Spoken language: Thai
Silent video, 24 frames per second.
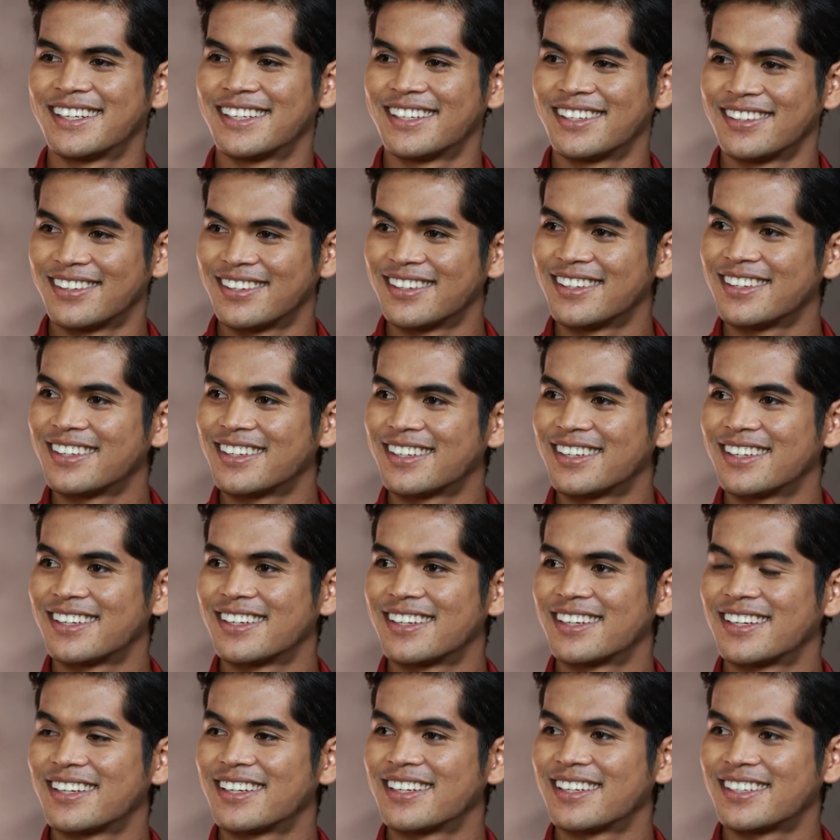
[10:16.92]
รวมทั้งทัว
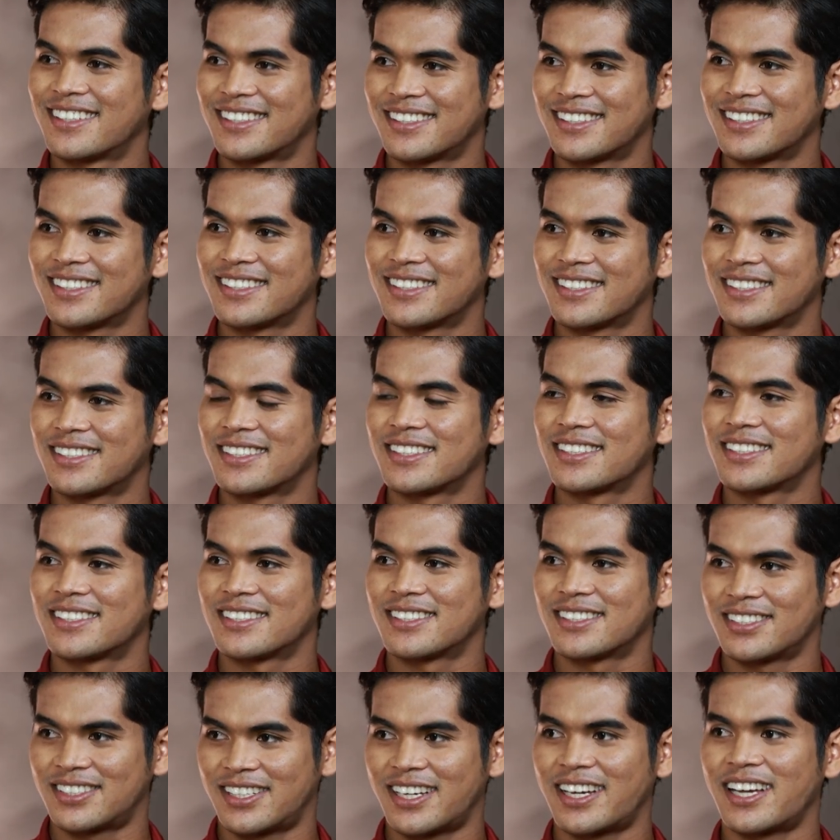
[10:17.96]
ร์นาเมนต์ครั้ง
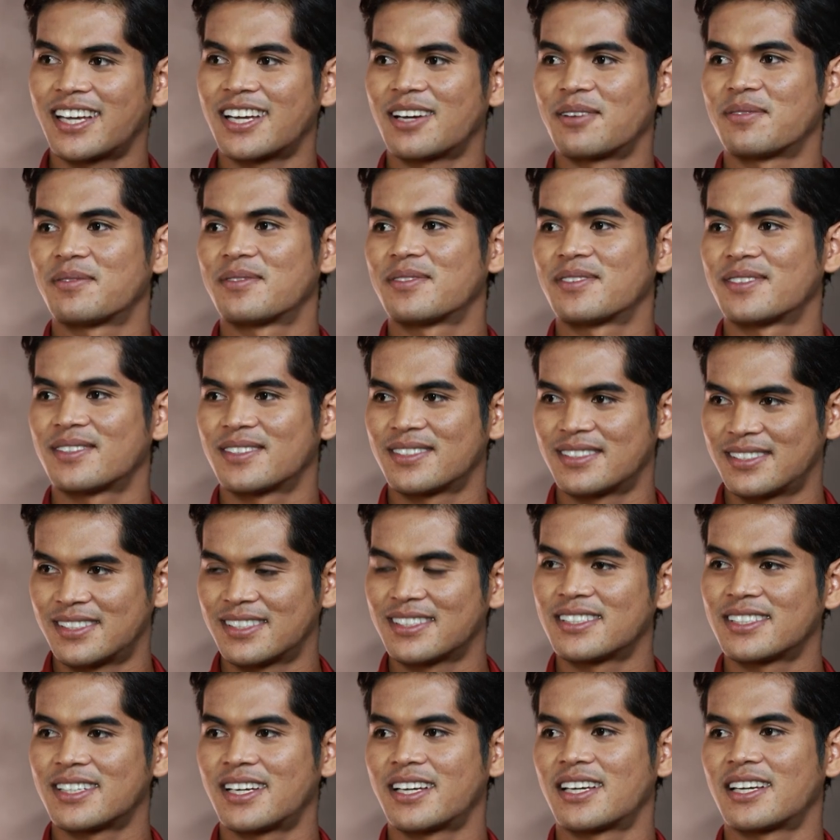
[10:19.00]
นั้นที่คุณได้แชมป์ยูสิบเก้า
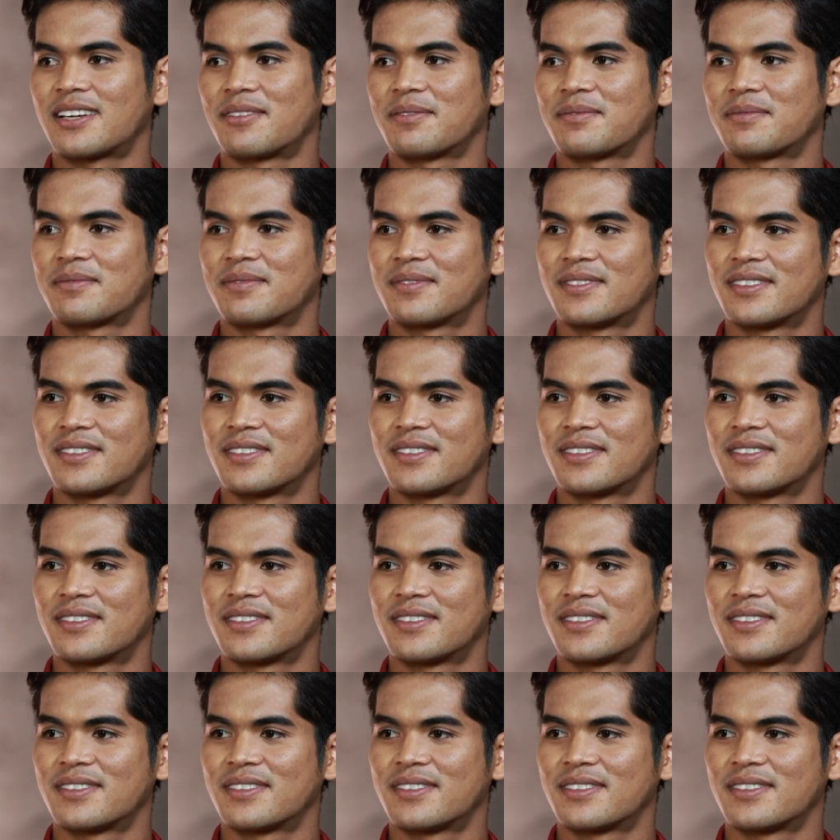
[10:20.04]
ใช่ครับ